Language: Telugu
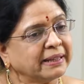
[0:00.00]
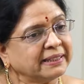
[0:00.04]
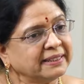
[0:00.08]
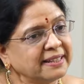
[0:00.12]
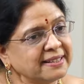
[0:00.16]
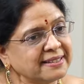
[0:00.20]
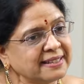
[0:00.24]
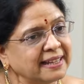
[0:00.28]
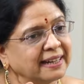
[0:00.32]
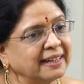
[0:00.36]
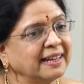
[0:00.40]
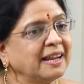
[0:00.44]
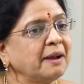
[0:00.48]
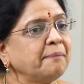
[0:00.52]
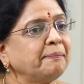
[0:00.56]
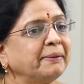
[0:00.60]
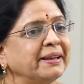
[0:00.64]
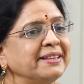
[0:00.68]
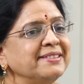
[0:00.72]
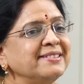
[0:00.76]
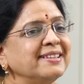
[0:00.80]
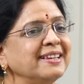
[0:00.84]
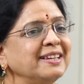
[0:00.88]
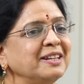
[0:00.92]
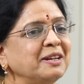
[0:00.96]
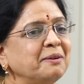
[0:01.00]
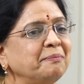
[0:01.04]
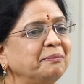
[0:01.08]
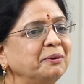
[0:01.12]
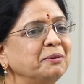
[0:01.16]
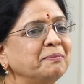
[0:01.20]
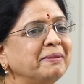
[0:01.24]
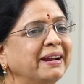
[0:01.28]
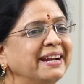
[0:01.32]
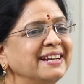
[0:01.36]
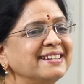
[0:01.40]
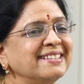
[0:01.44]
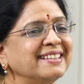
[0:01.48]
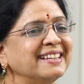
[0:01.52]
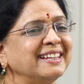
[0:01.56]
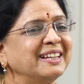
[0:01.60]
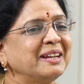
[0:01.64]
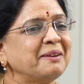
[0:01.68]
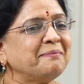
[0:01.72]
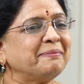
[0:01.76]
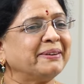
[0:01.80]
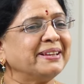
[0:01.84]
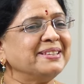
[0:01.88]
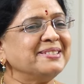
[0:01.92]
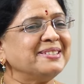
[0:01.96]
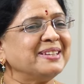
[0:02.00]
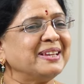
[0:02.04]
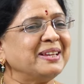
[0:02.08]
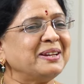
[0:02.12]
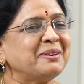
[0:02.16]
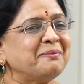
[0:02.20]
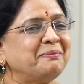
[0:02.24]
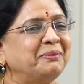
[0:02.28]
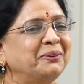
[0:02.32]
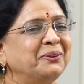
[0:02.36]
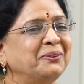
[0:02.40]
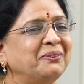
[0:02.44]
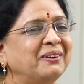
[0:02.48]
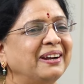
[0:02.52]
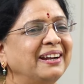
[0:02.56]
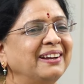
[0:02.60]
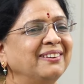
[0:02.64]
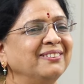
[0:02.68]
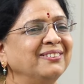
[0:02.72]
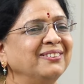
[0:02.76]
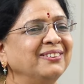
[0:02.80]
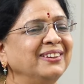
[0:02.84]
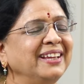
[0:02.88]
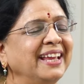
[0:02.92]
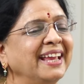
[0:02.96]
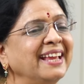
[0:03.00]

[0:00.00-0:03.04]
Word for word: మతి సరిగ్గా పనిచేయనప్పుడు మైండ్ సరిగ్గా పనిచేయనప్పుడు వాళ్ళు